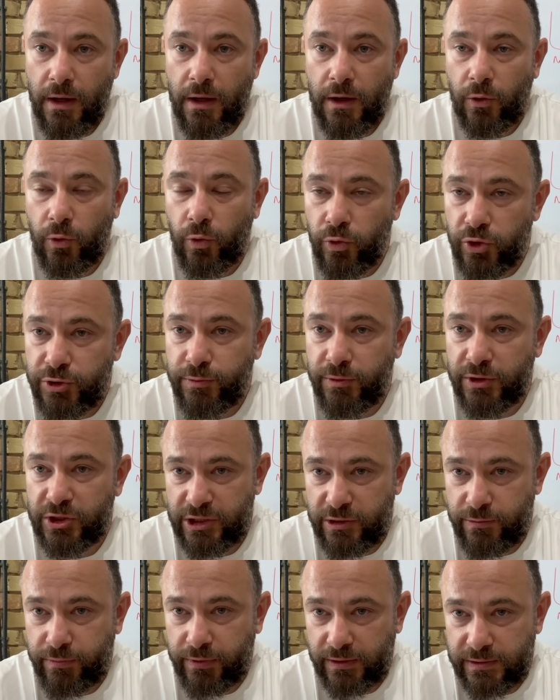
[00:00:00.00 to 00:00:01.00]
Кучма
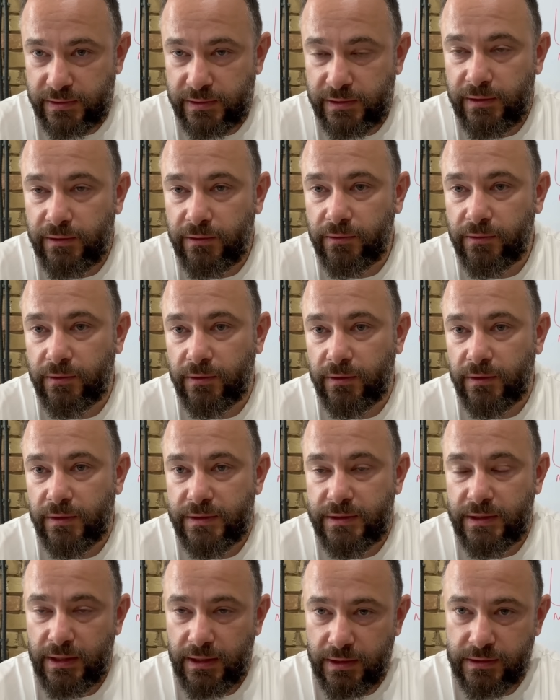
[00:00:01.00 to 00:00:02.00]
же просил
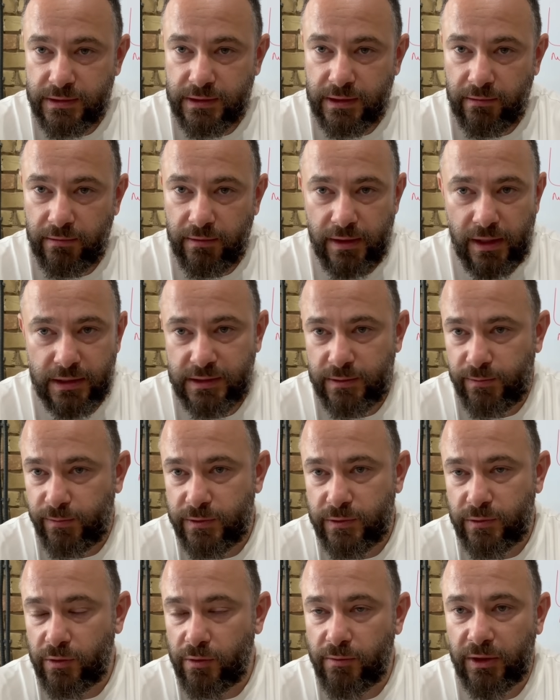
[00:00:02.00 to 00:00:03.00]
Зеленского, я
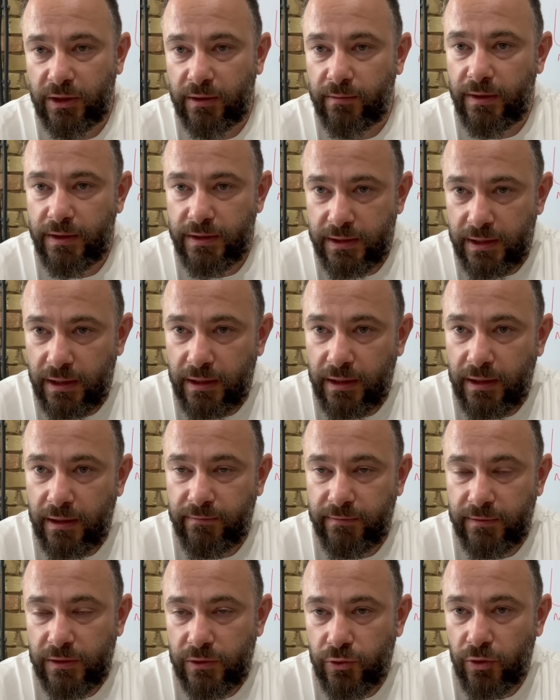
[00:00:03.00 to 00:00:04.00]
записывал об этом отдельное
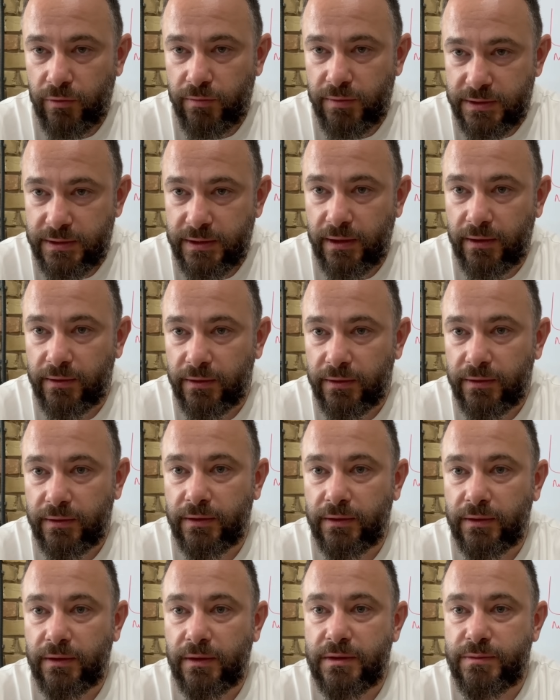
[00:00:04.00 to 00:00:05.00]
видео, объяснял
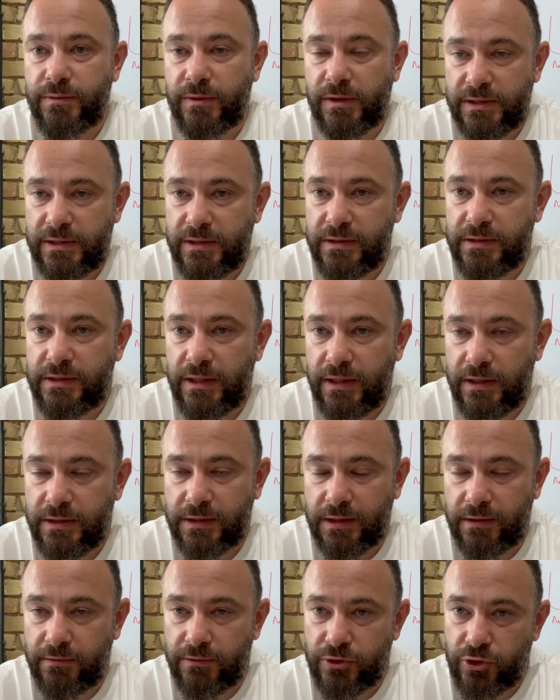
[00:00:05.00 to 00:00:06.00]
это, спросил
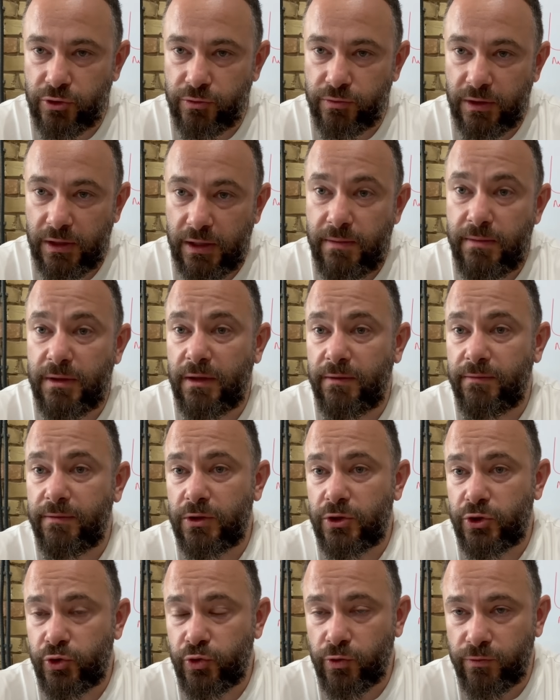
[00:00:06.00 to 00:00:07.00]
Зеленского, чтобы именно
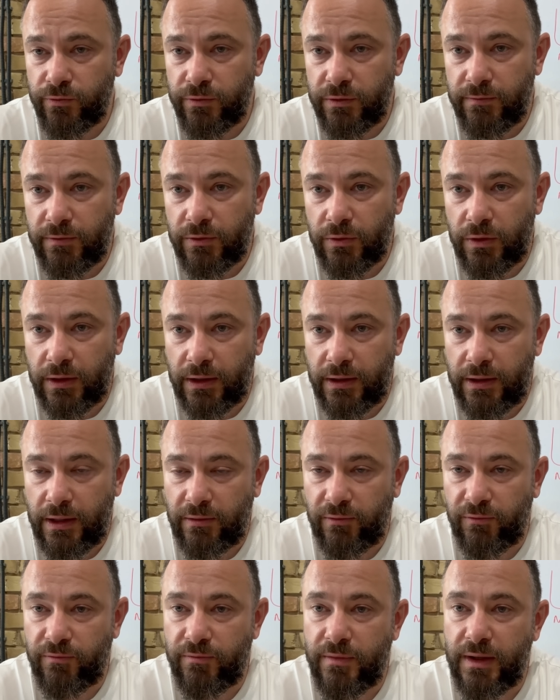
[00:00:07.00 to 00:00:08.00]
Верещук выдвинули
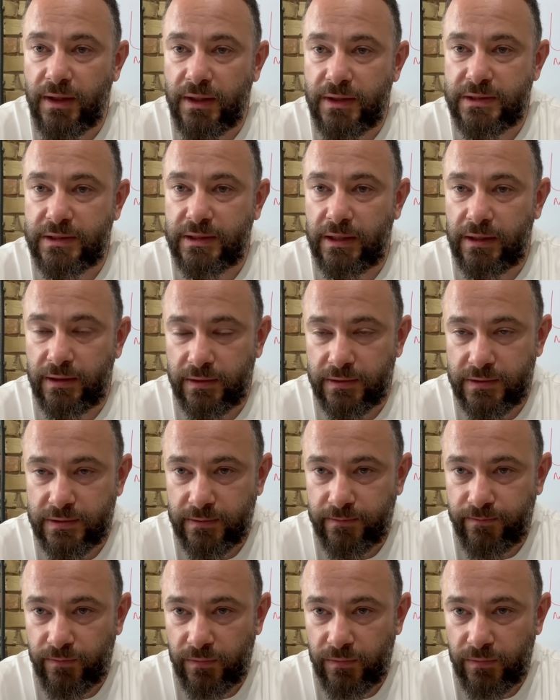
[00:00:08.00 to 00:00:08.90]
кандидатом в мэры столицы.